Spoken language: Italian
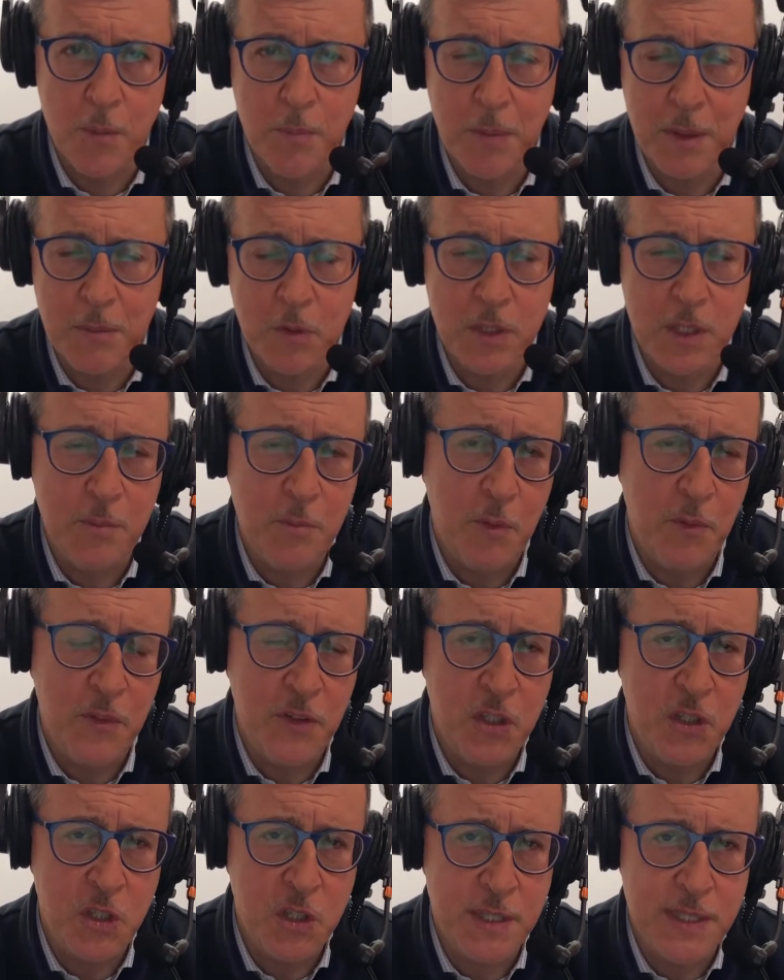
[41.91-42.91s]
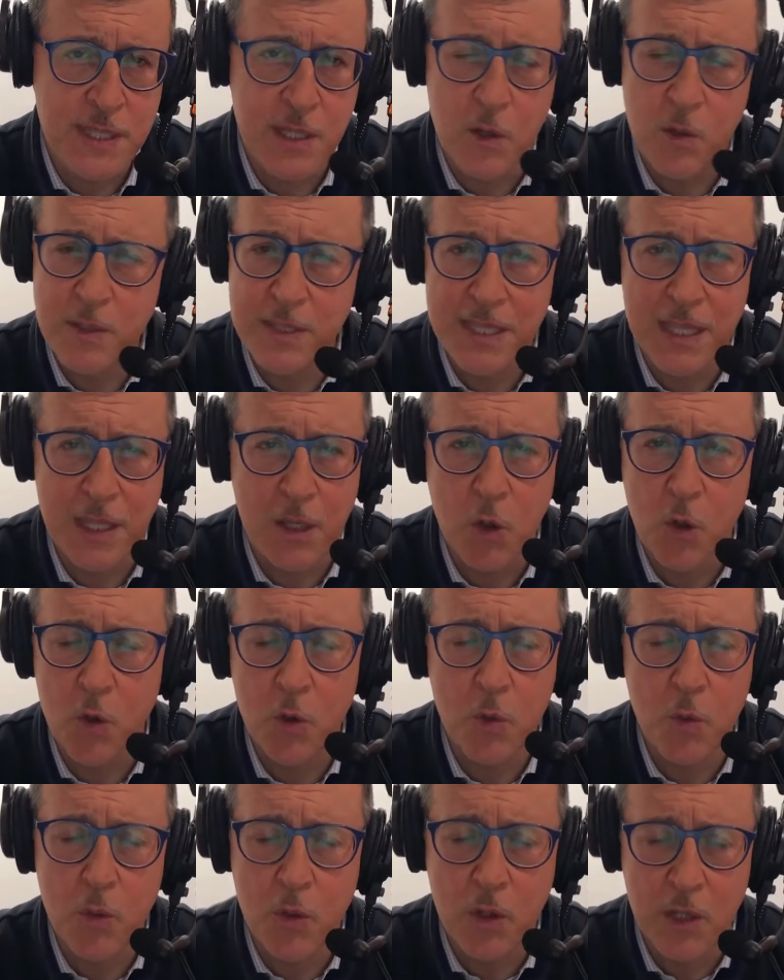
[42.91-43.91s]
Il primo tempo finisce 0-0
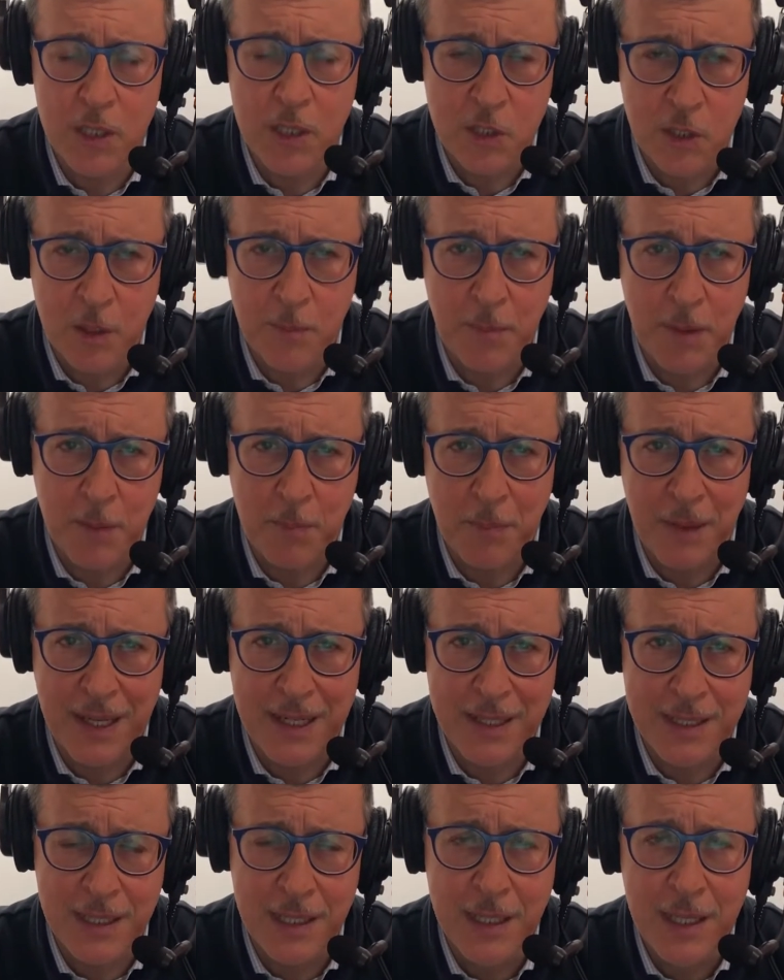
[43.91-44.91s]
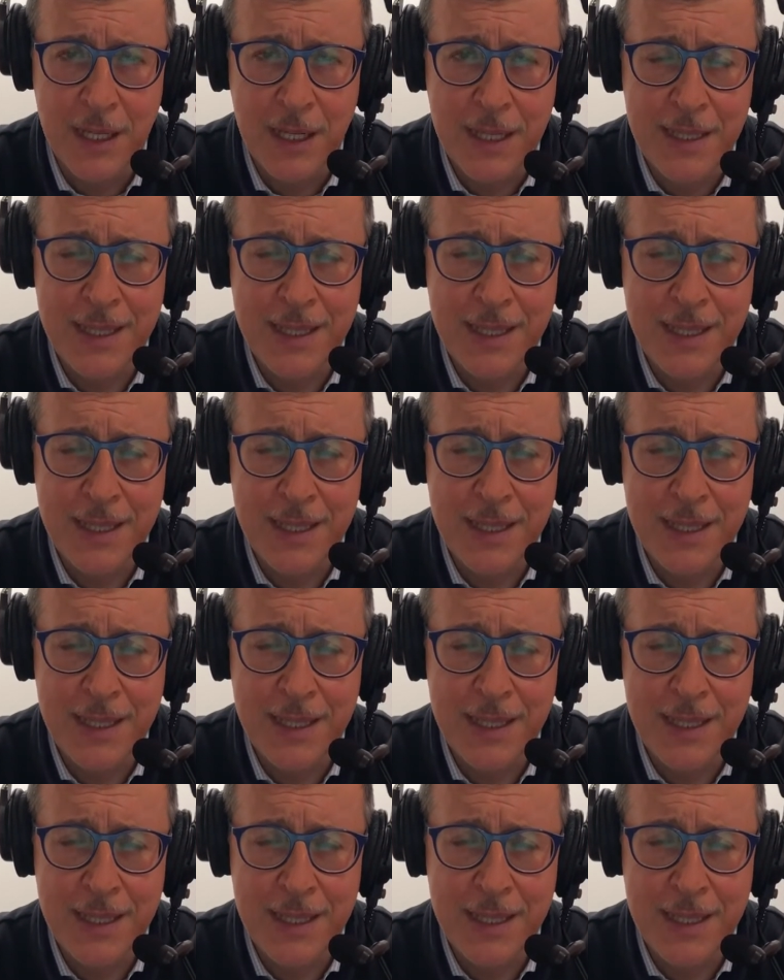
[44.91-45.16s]
con un'occasione per parte.